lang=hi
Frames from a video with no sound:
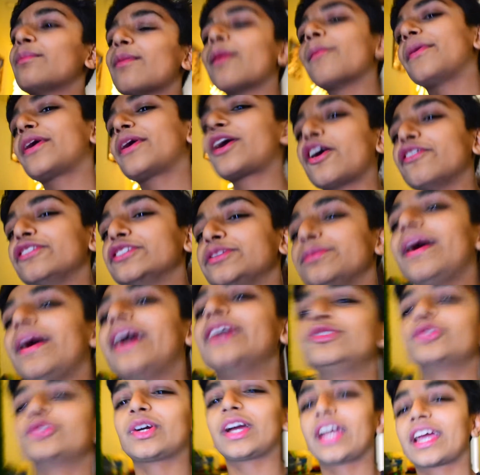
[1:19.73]
मम्मी के ऑफिस में आ
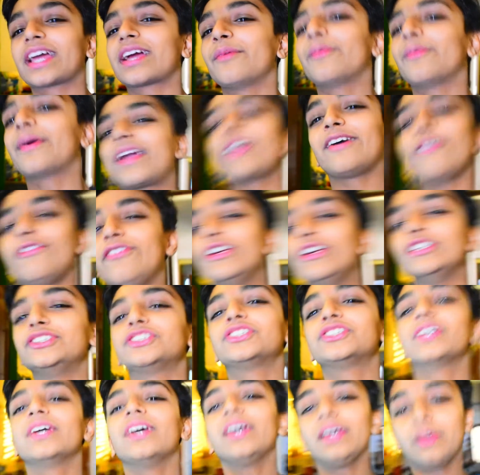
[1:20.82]
चुका है हमारा फिश
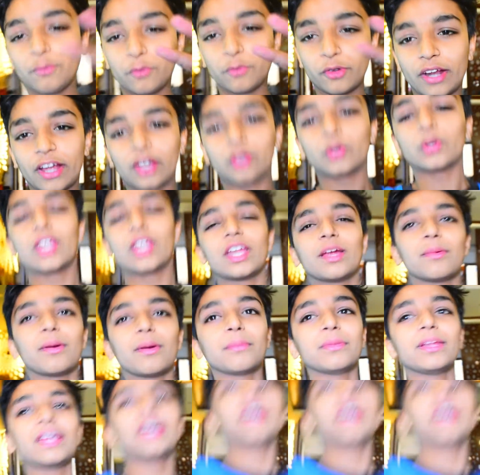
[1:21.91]
पूरा एक्वेरियम हम ले